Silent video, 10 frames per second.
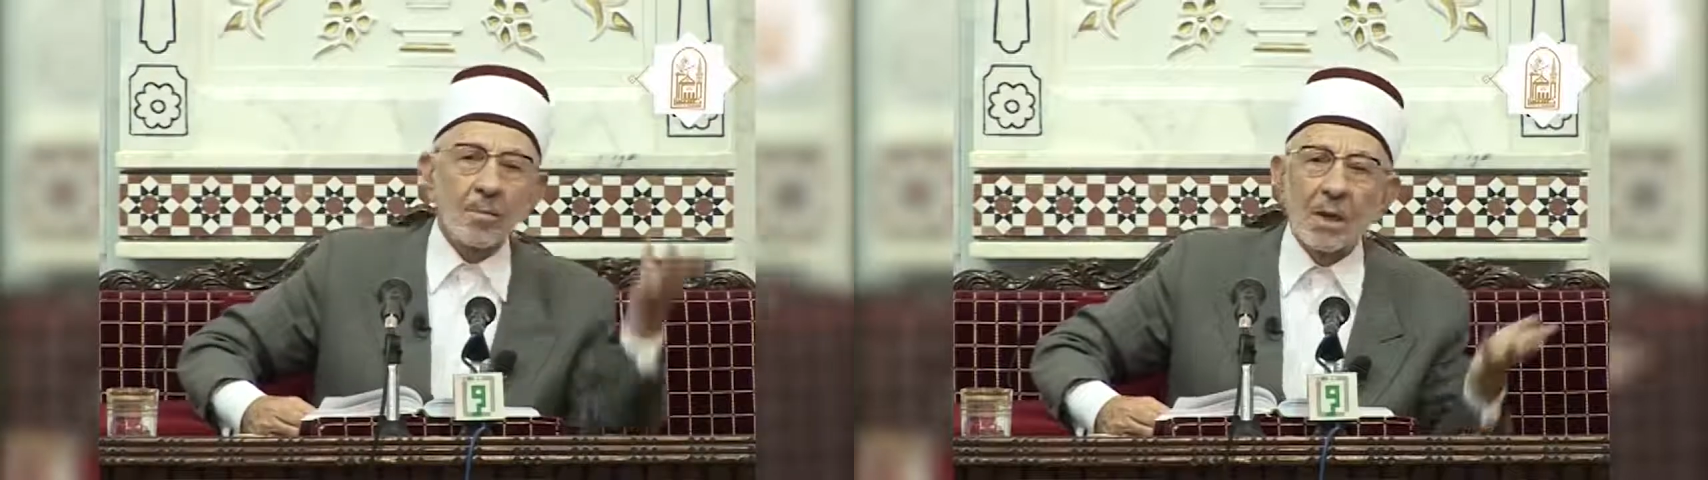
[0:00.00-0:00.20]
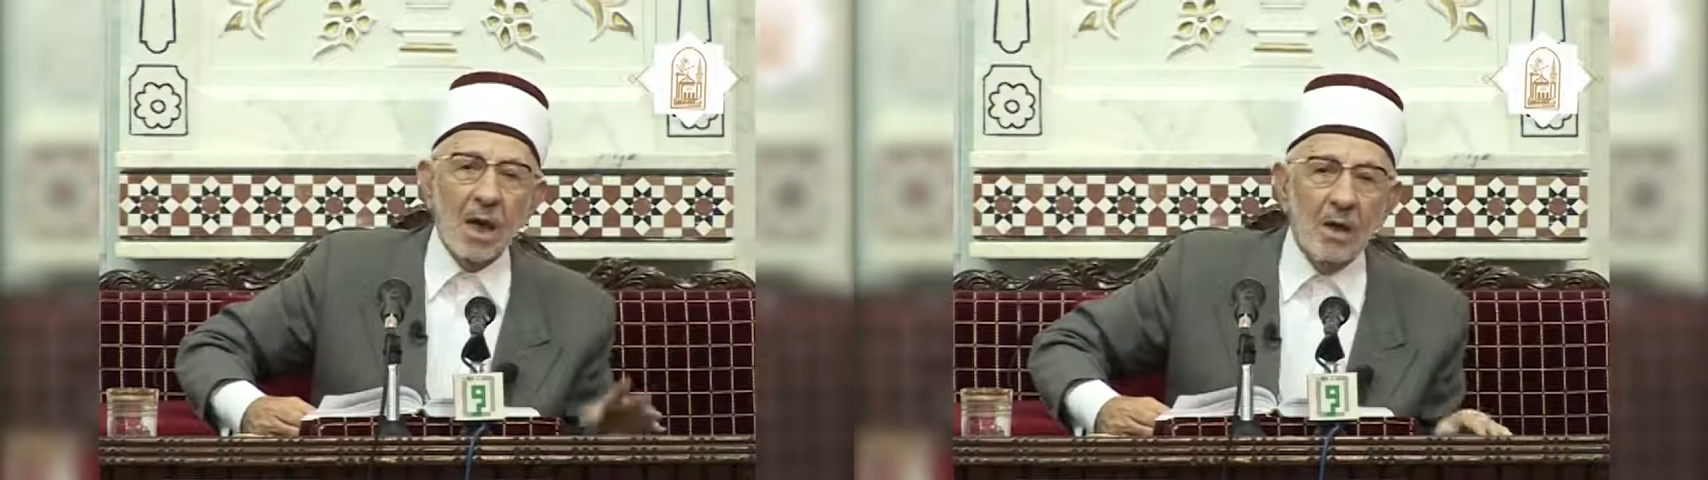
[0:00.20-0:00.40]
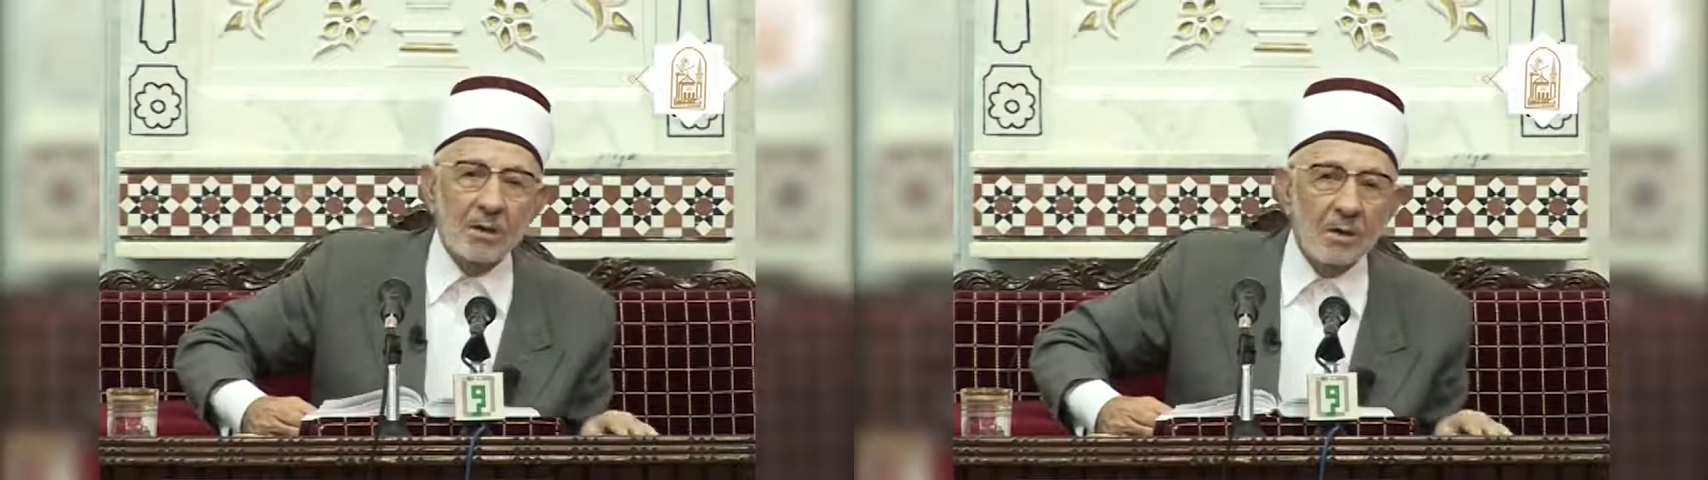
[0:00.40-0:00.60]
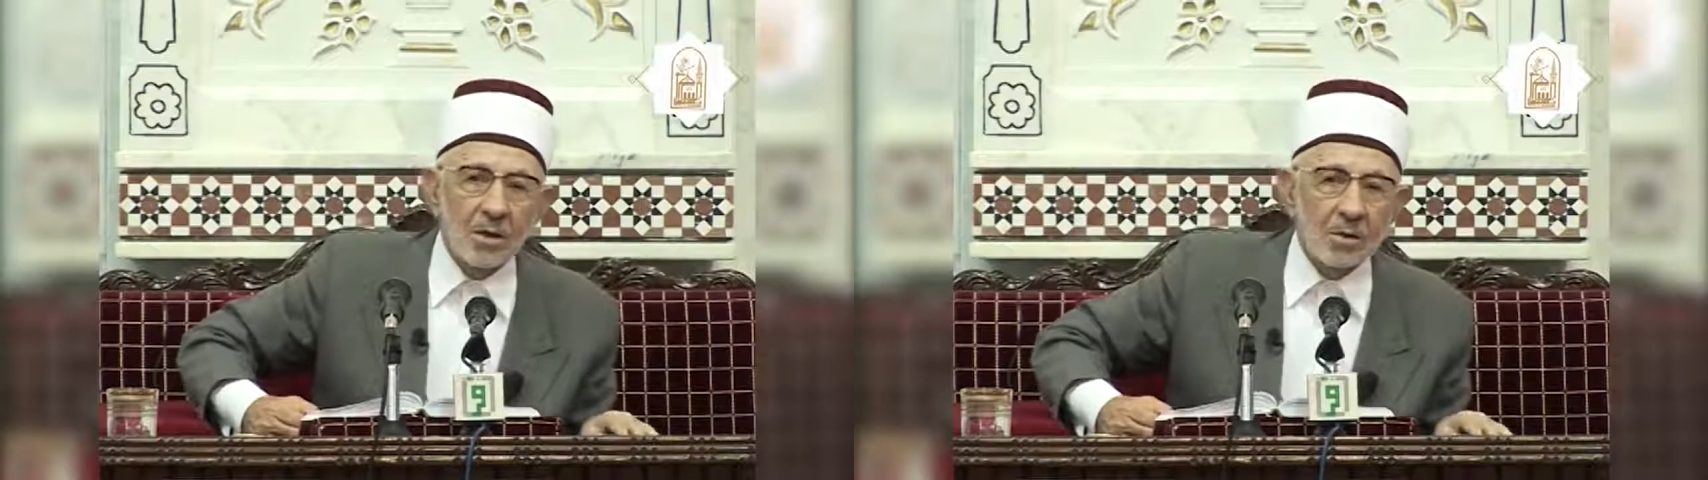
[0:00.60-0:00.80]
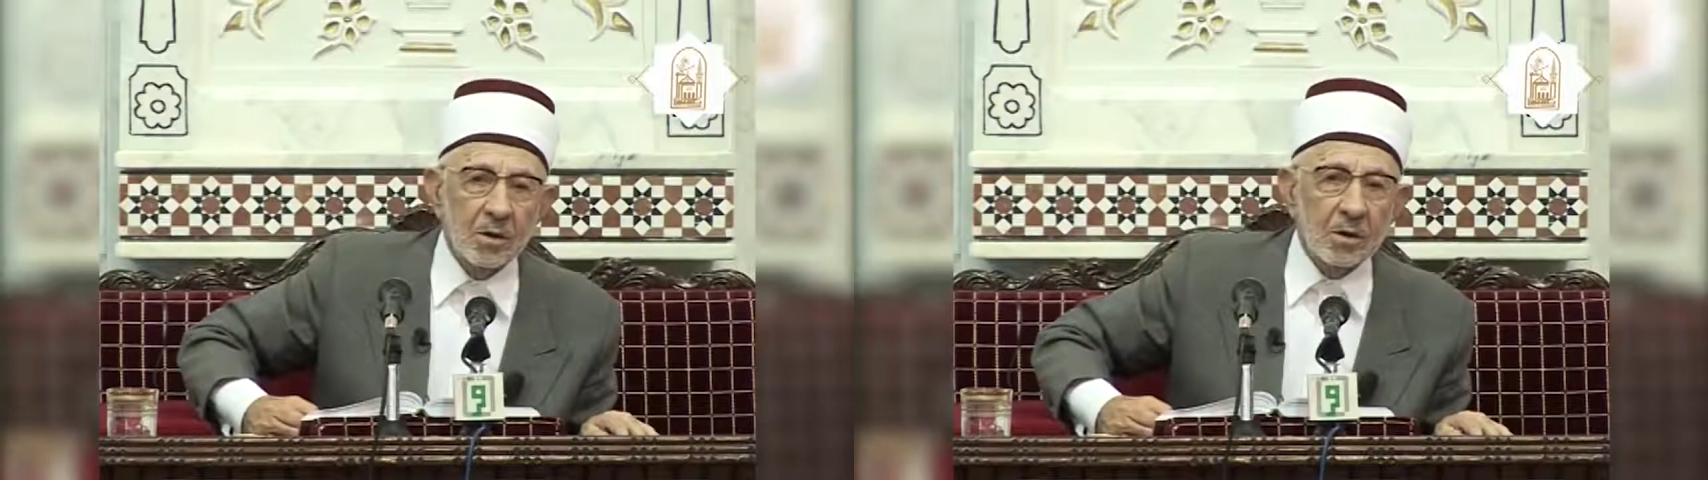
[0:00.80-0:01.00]
من
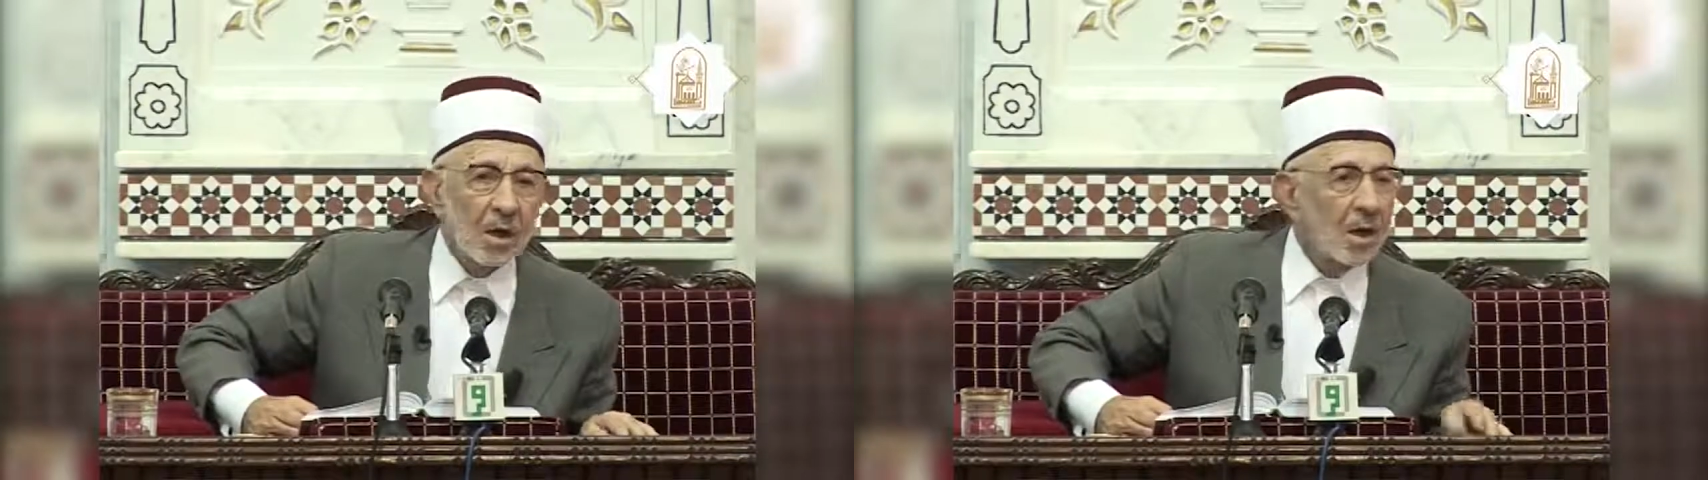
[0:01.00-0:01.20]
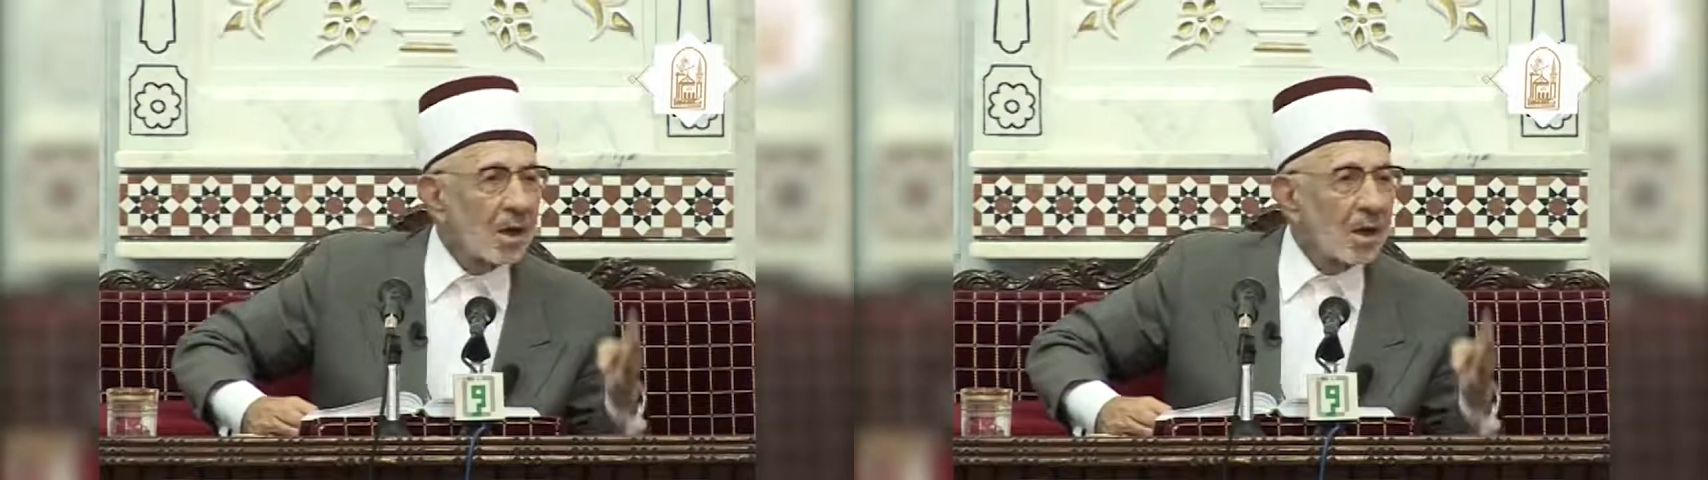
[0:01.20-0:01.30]
الأساطير